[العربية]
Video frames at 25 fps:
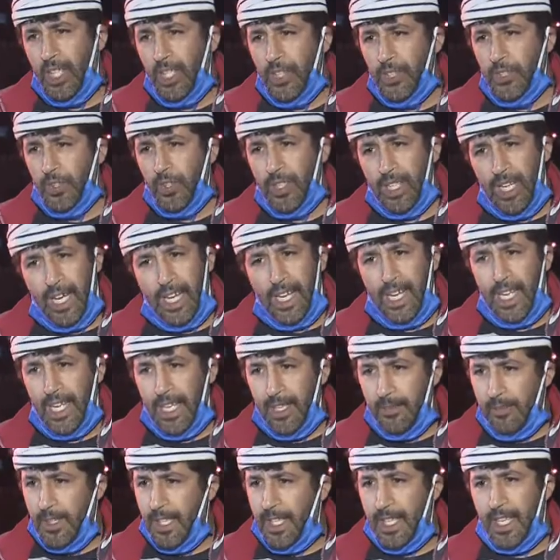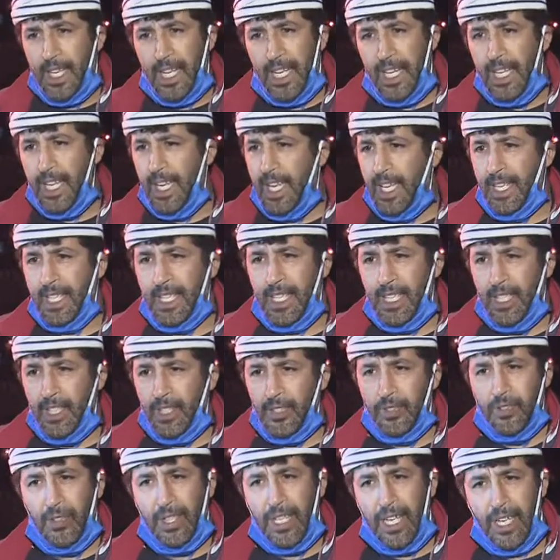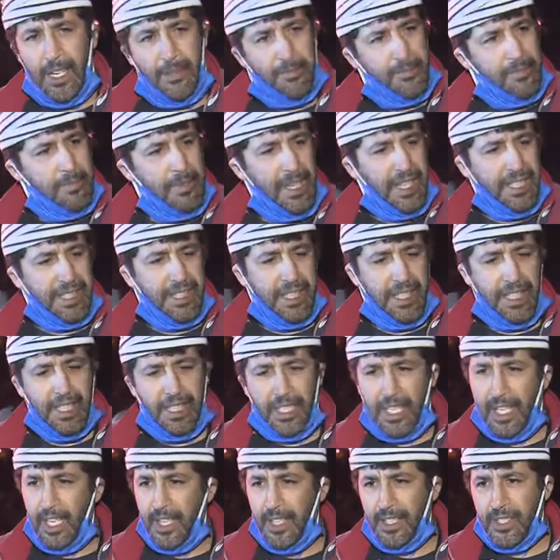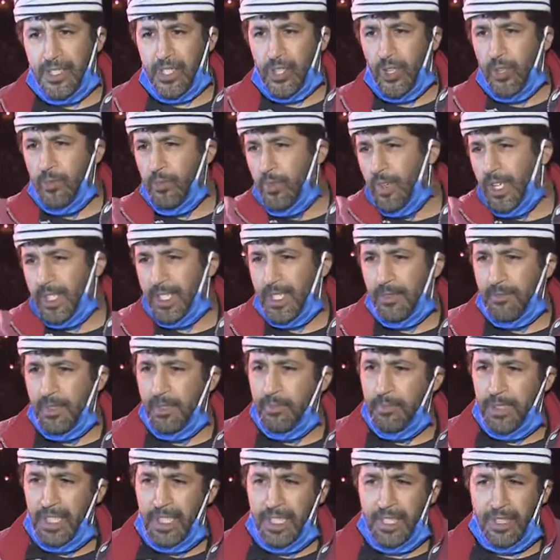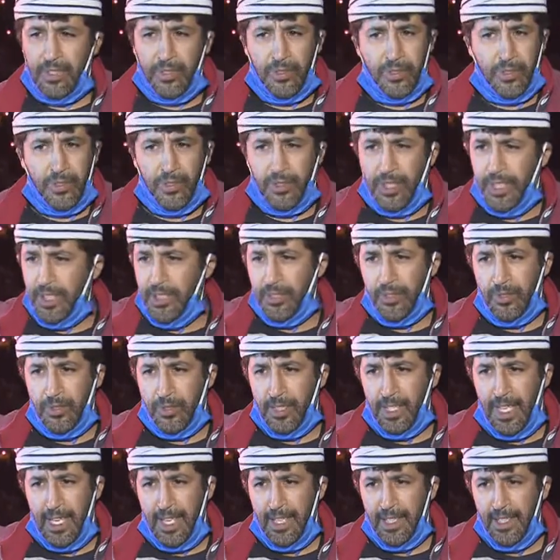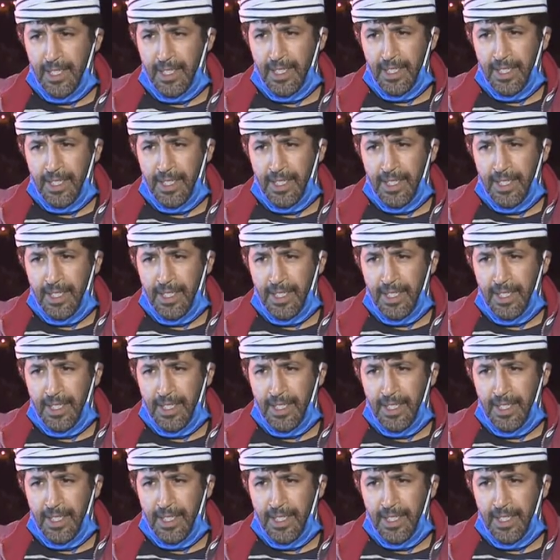الحمد لله راهي راهي هايله الحمد لله رانا متبادين رانا نساوم هكذا من البعيد والحمد لله